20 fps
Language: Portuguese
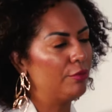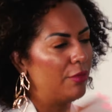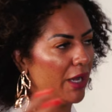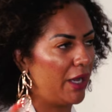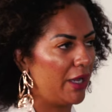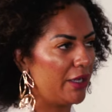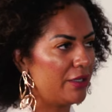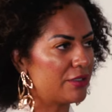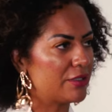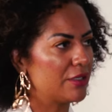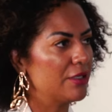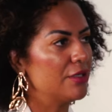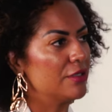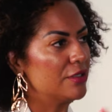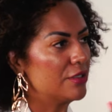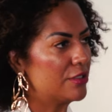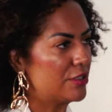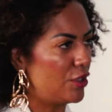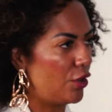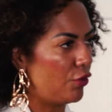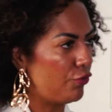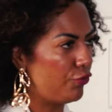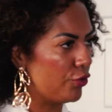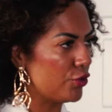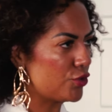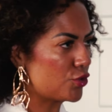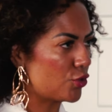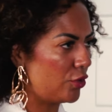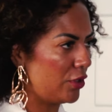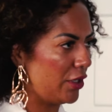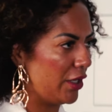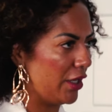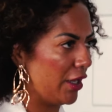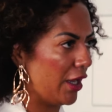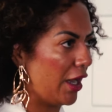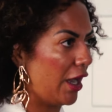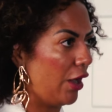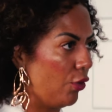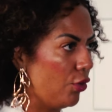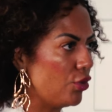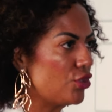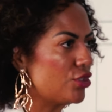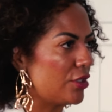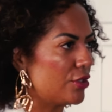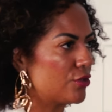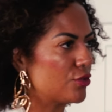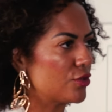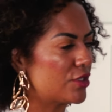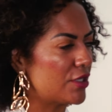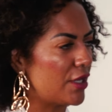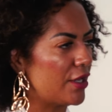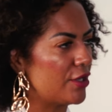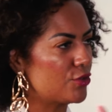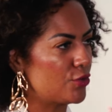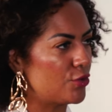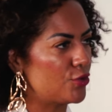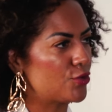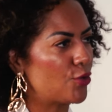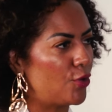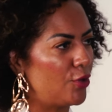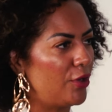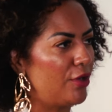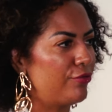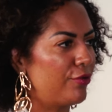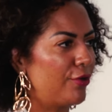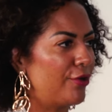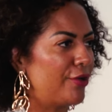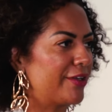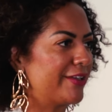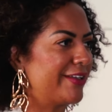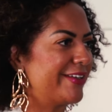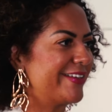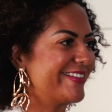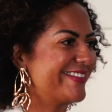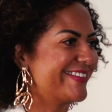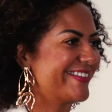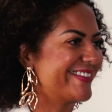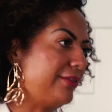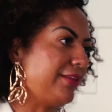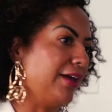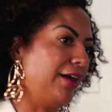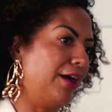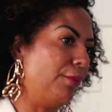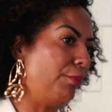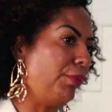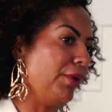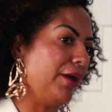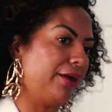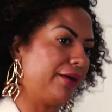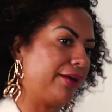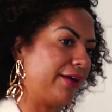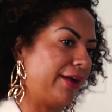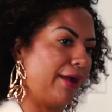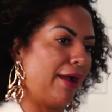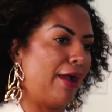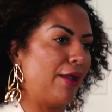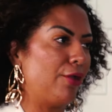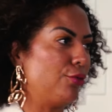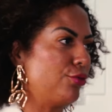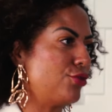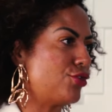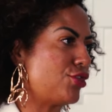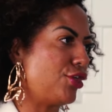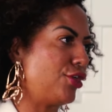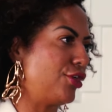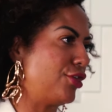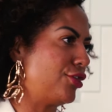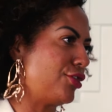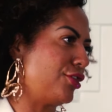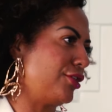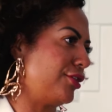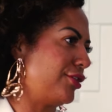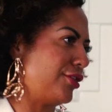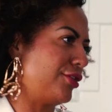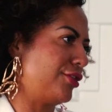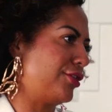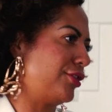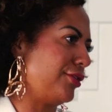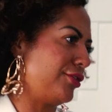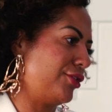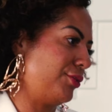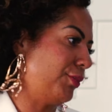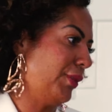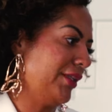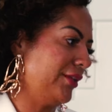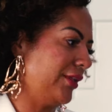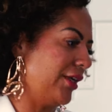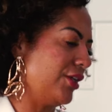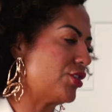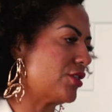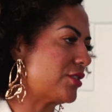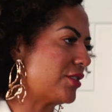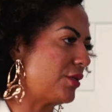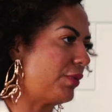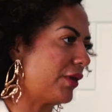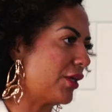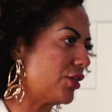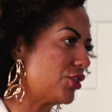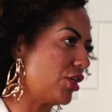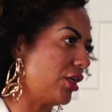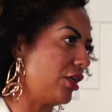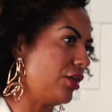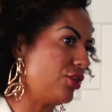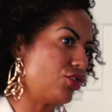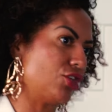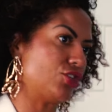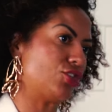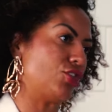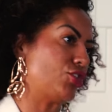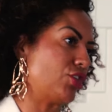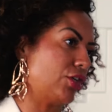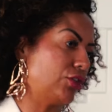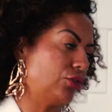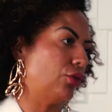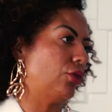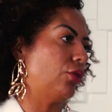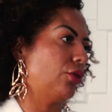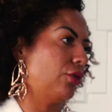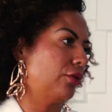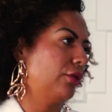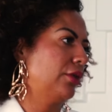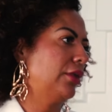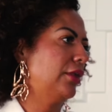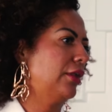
Mas se eu for escolher aonde ter sucesso, eu escolho a Flórida. E Tampa caiu de, de, de, de bandeja assim pra gente e a gente adorou.